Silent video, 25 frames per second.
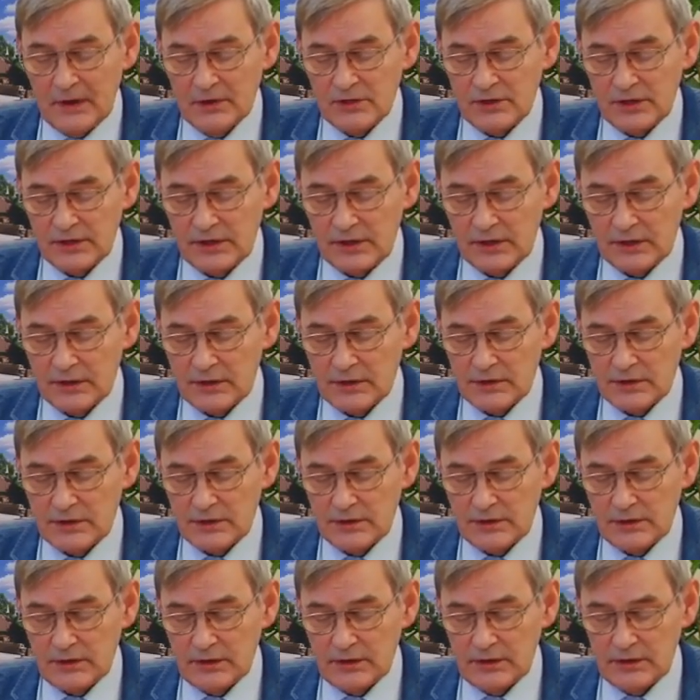
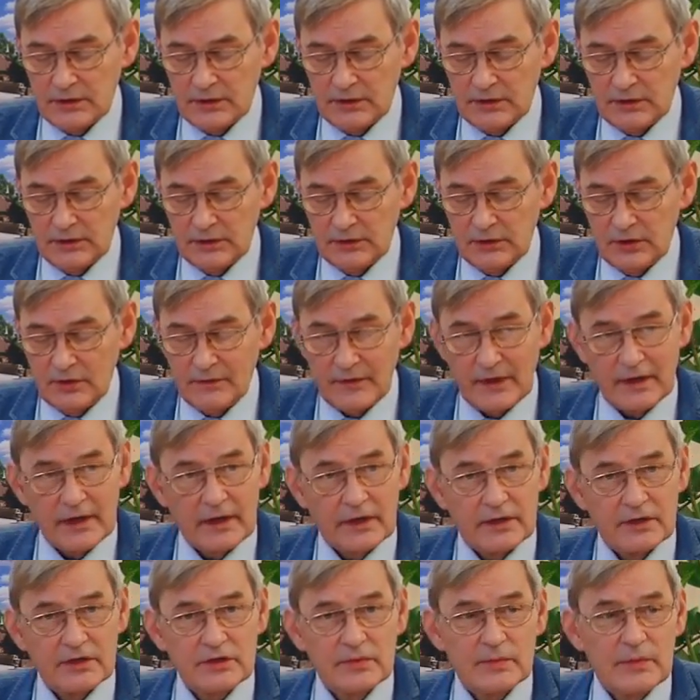Siekierczyn-Nowa
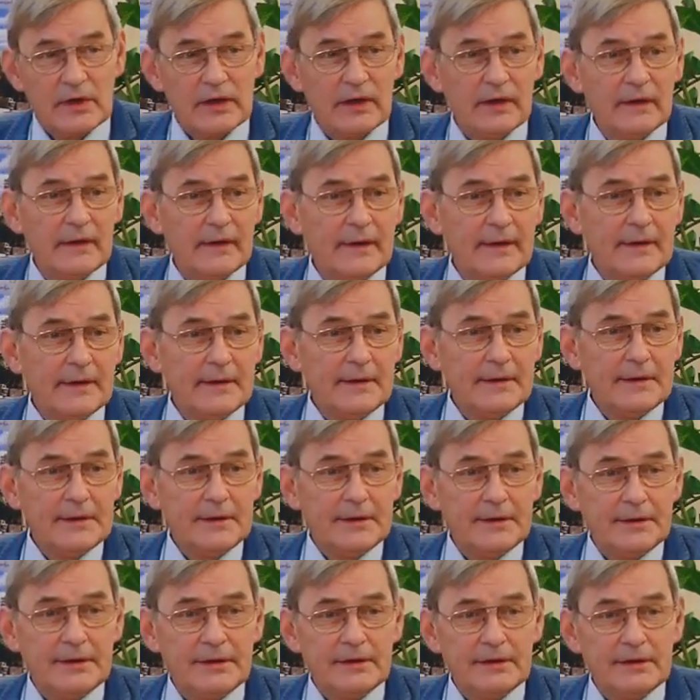Karczma.
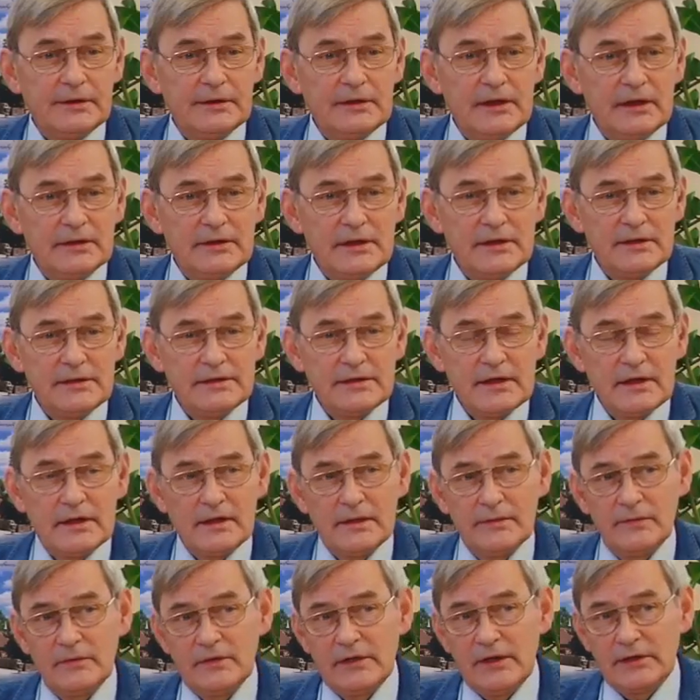Na ten
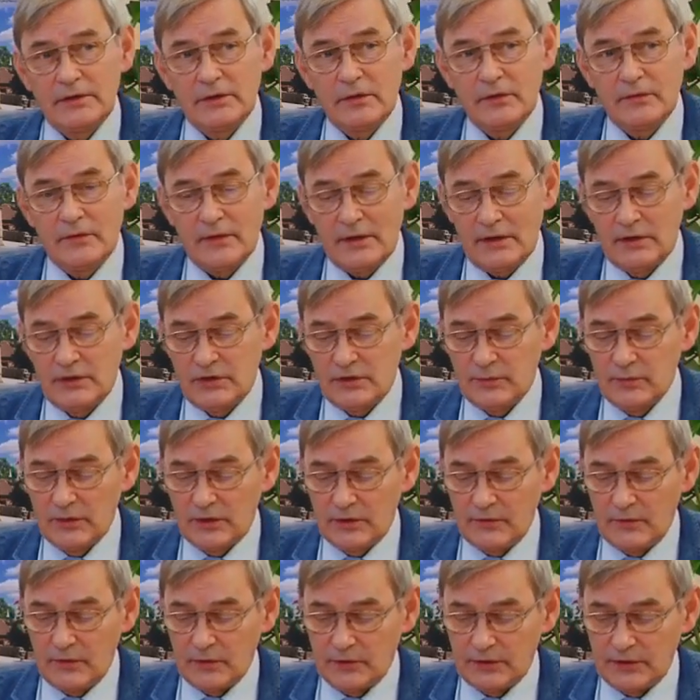cel wydatkowaliśmy
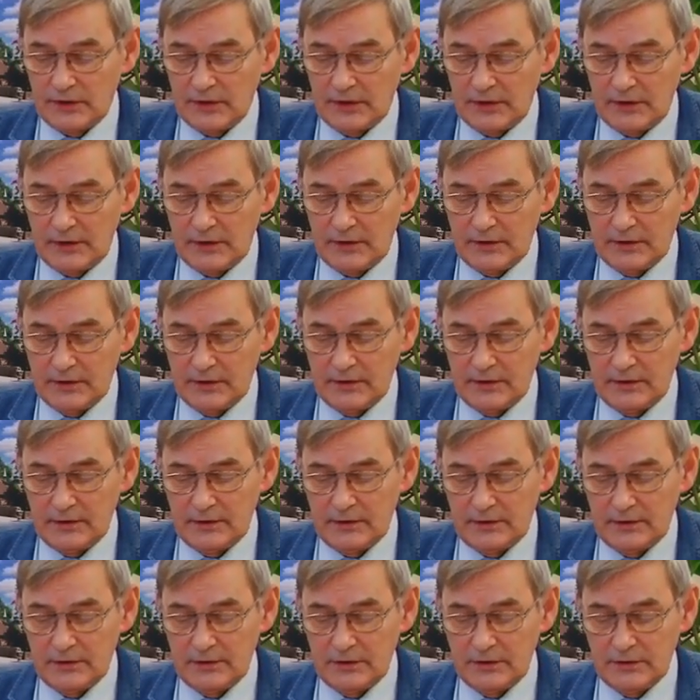kwotę
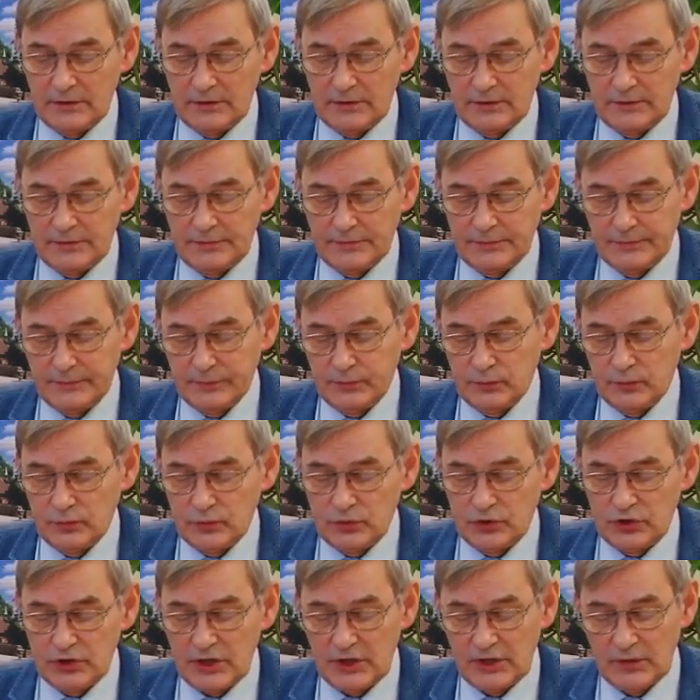
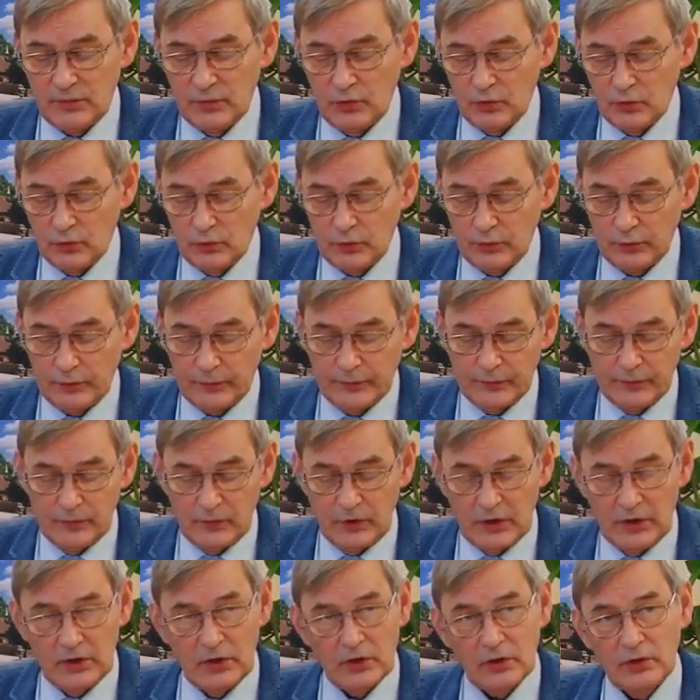7
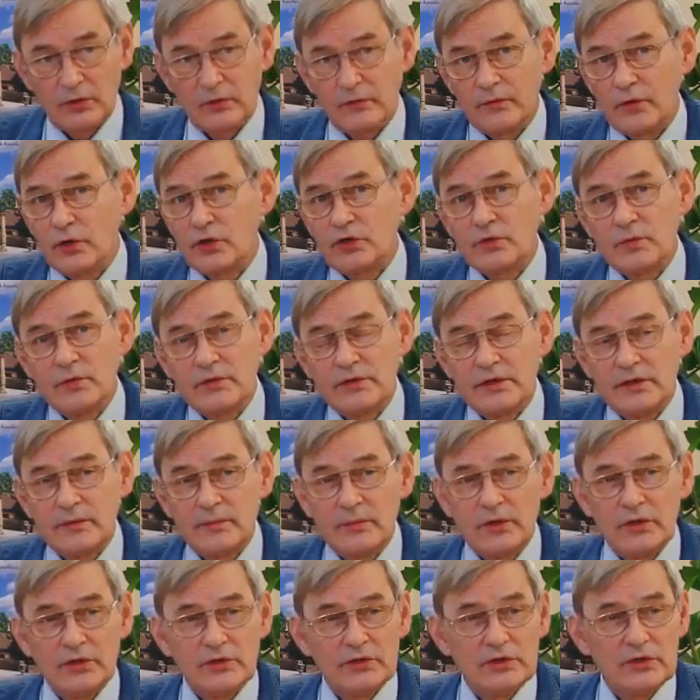milionów
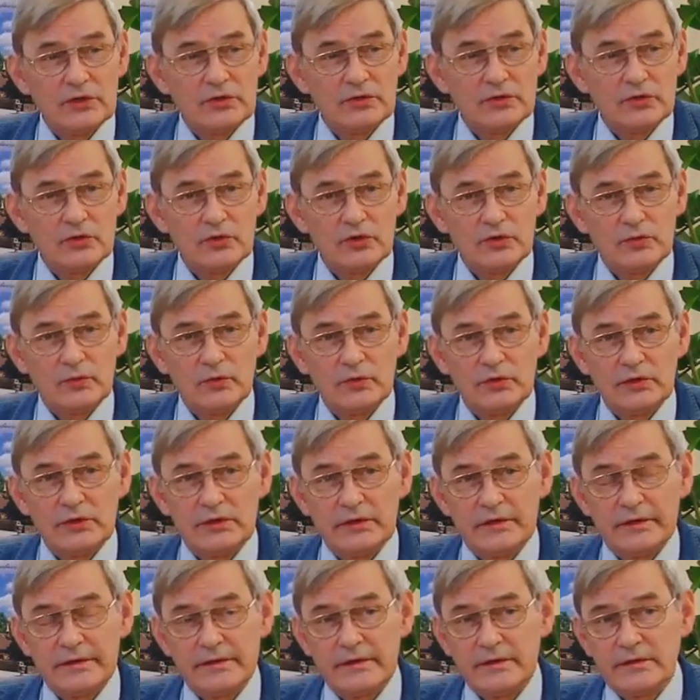858
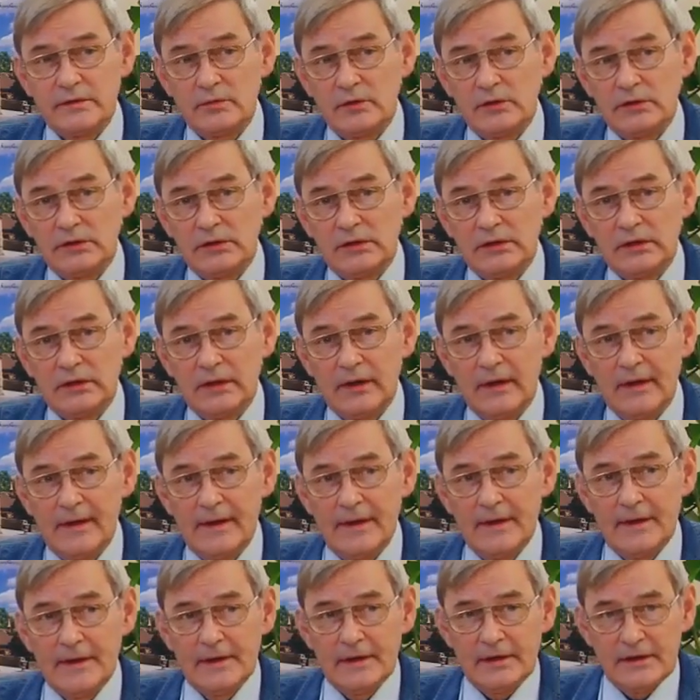tysięcy złotych
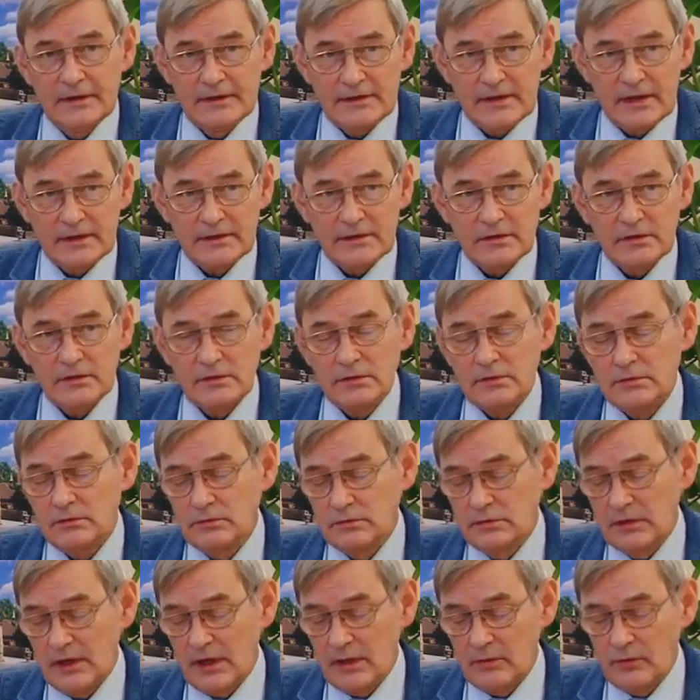za co
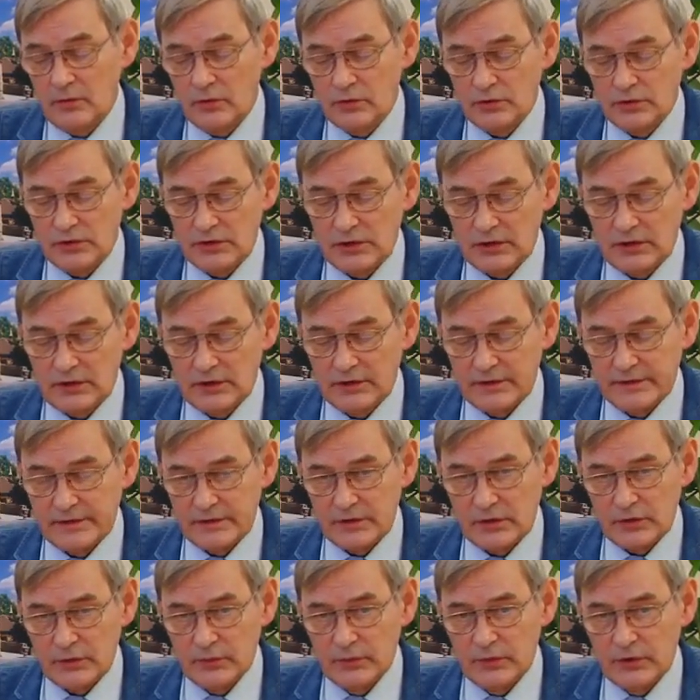udało się
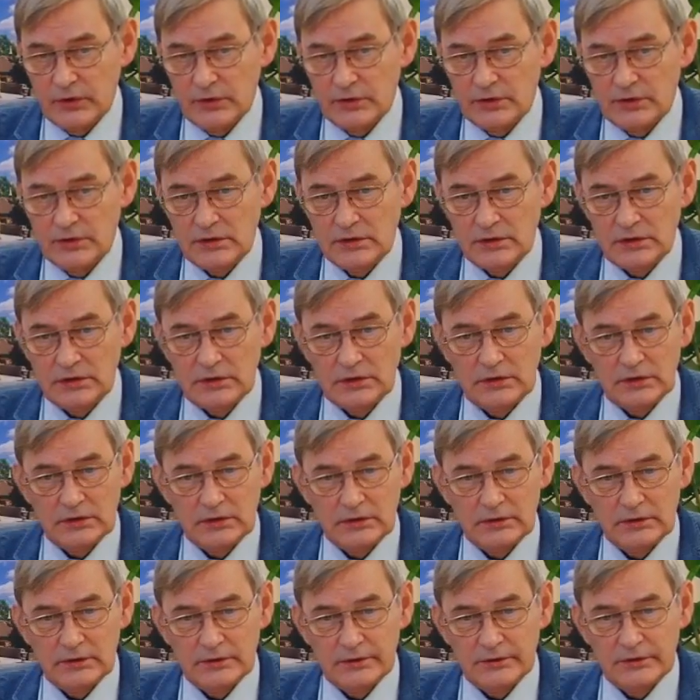zrobić
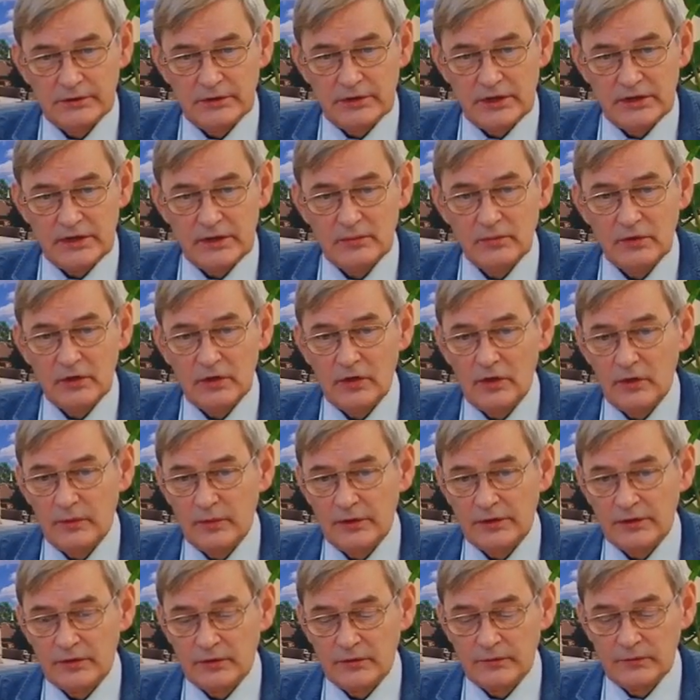7 e,
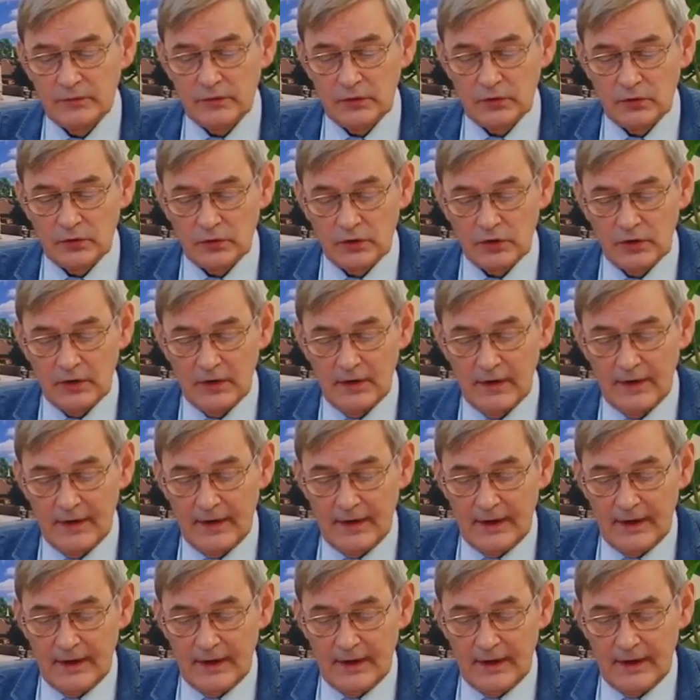km dróg,